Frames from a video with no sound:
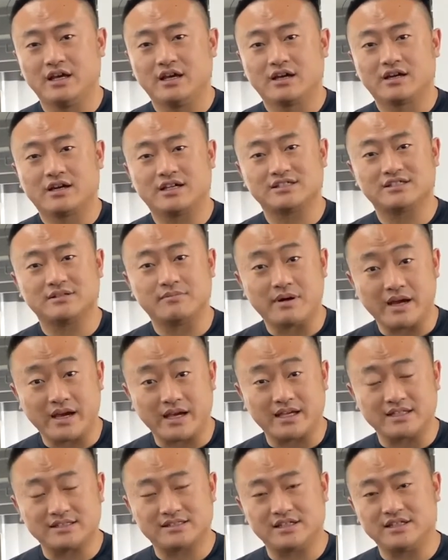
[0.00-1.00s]
Когда
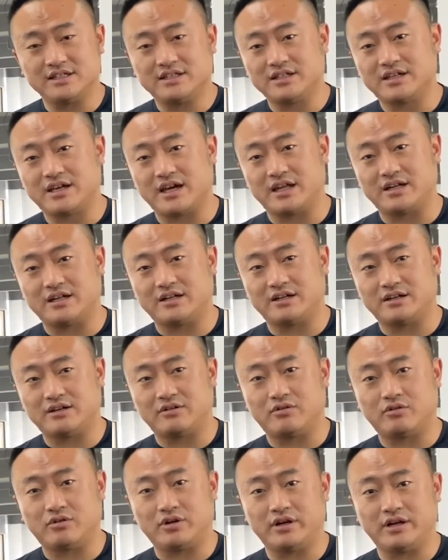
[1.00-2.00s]
нужный вам настроенный
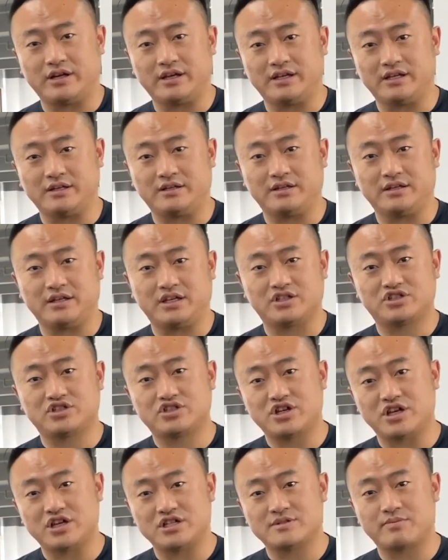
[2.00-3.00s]
индикатор
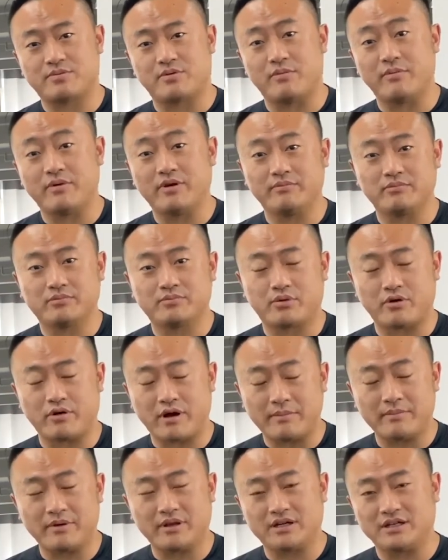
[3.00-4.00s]
или параметр
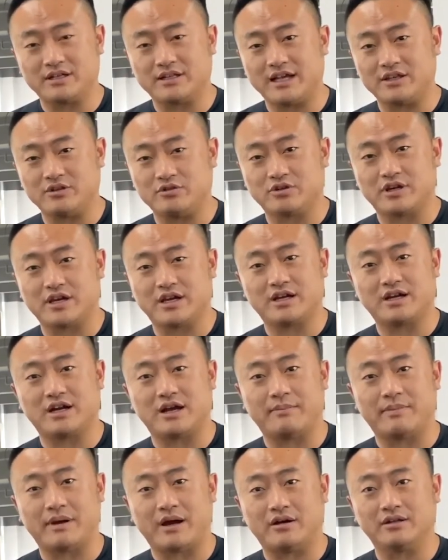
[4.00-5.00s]
обмена
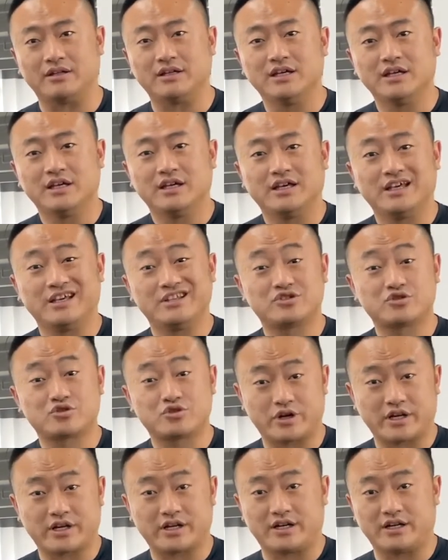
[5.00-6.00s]
срабатывает, мы
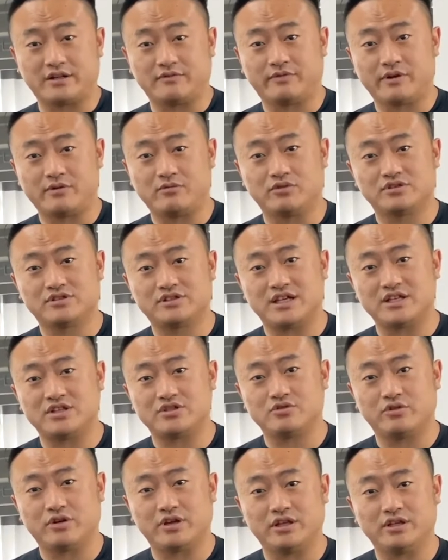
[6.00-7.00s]
отправляем вам
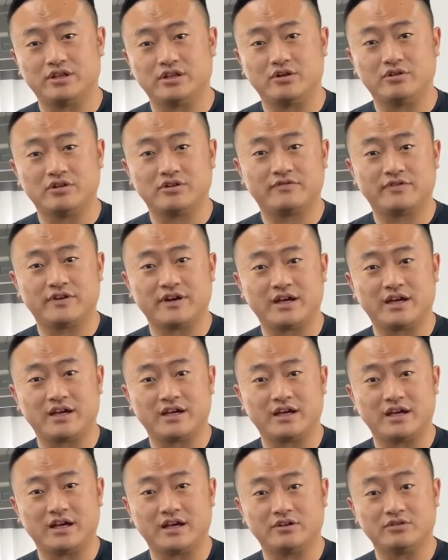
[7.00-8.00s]
уведомление.
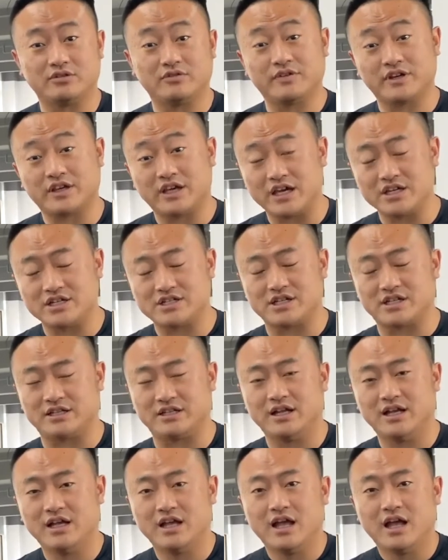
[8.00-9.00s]

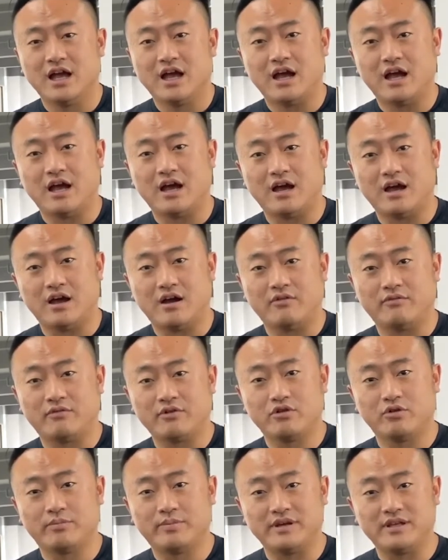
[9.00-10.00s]
Разумеется, в
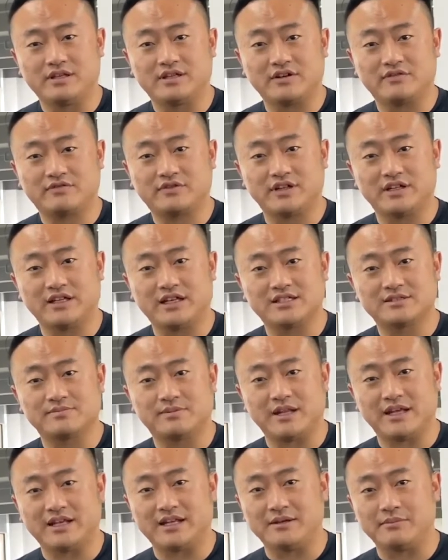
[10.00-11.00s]
дальнейшем мы более
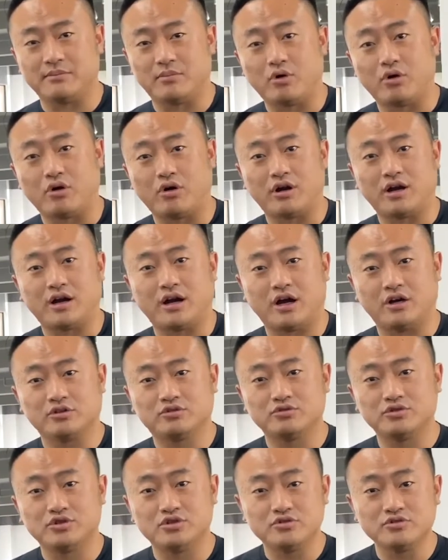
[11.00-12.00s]
подробно объясним, как
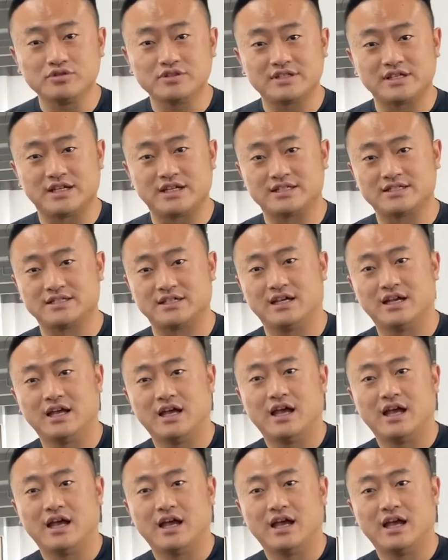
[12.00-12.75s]
им пользоваться.